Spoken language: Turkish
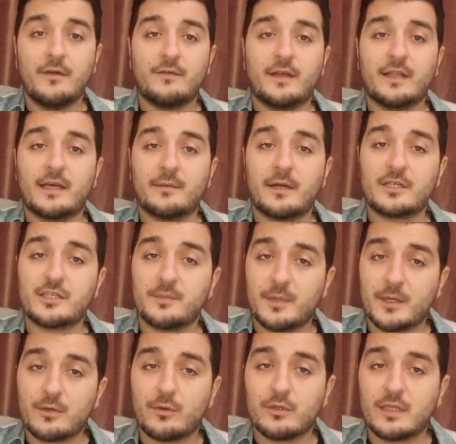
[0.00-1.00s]
Fenerbahçe
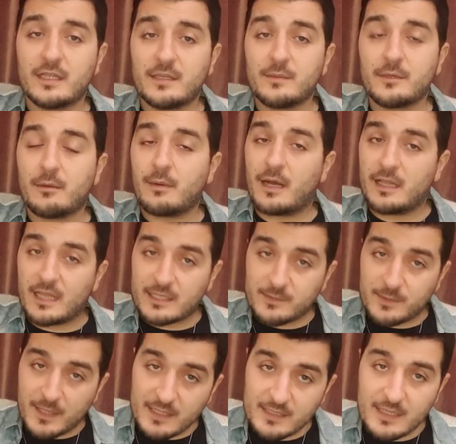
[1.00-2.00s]
Beko dediğim gibi
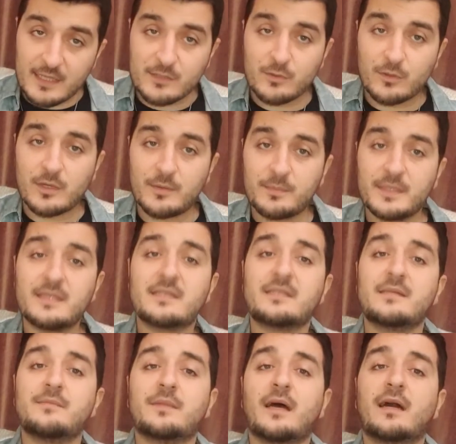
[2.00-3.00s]
Alex Perez'den sonra bir
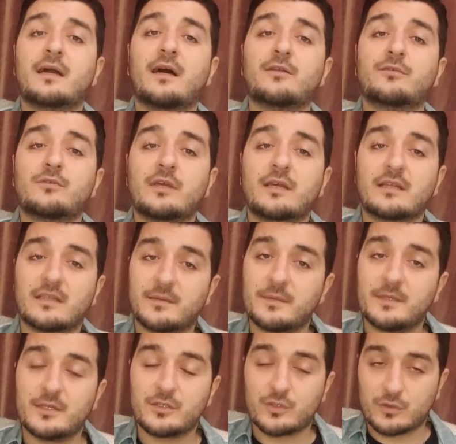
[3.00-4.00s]
isim daha kadroya
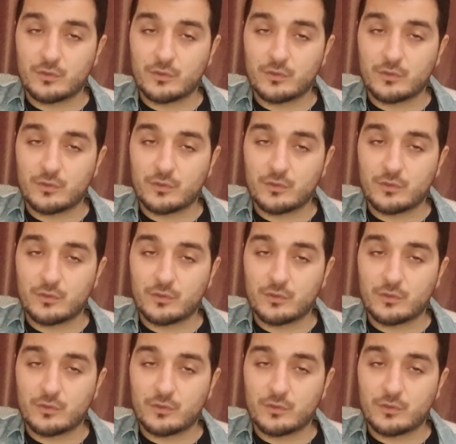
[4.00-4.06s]
katabilir